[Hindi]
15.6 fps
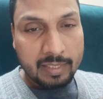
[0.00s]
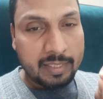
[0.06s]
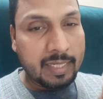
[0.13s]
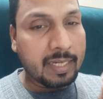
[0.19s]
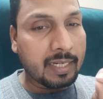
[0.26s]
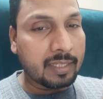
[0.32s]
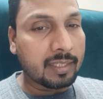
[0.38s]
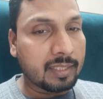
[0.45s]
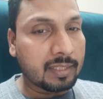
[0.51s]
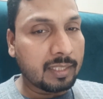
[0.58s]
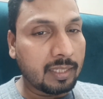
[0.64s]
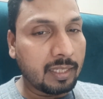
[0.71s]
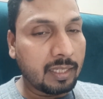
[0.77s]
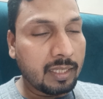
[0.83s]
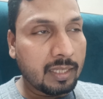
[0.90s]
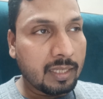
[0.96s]
ये घटना
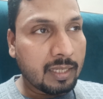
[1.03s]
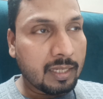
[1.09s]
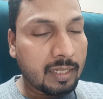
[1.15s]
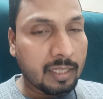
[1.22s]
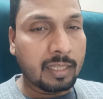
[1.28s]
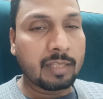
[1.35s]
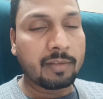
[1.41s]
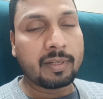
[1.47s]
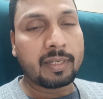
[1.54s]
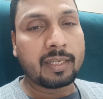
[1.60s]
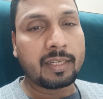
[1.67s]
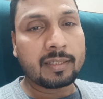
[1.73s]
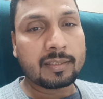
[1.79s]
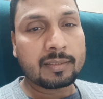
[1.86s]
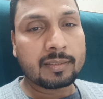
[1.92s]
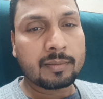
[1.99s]
थी हल्द्वानी
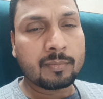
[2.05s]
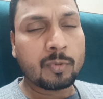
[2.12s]
का